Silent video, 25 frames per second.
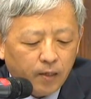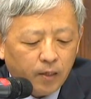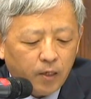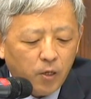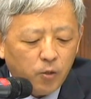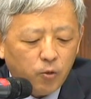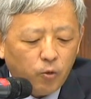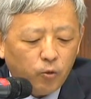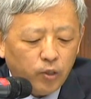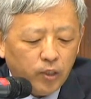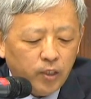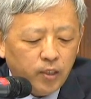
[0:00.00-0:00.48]

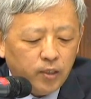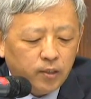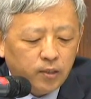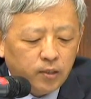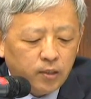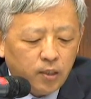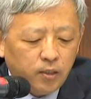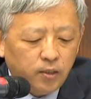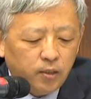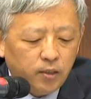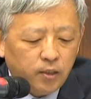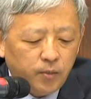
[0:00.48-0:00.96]
결국
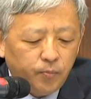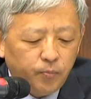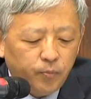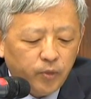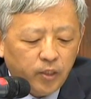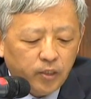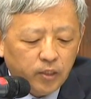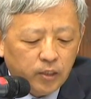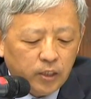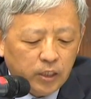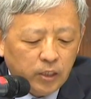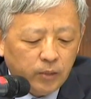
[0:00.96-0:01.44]

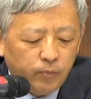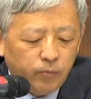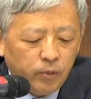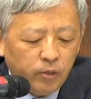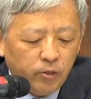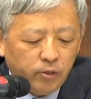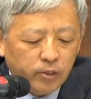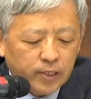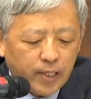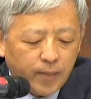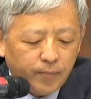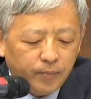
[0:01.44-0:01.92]
2010년
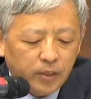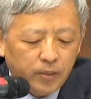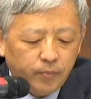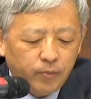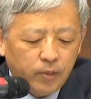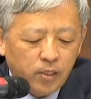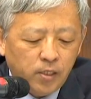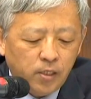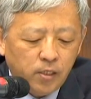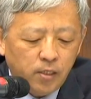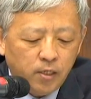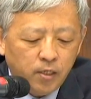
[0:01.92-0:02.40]
12월
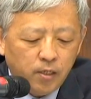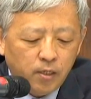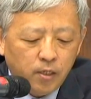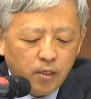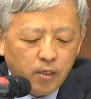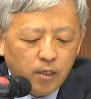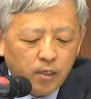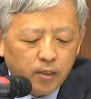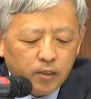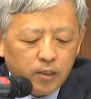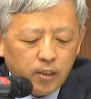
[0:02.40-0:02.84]
31일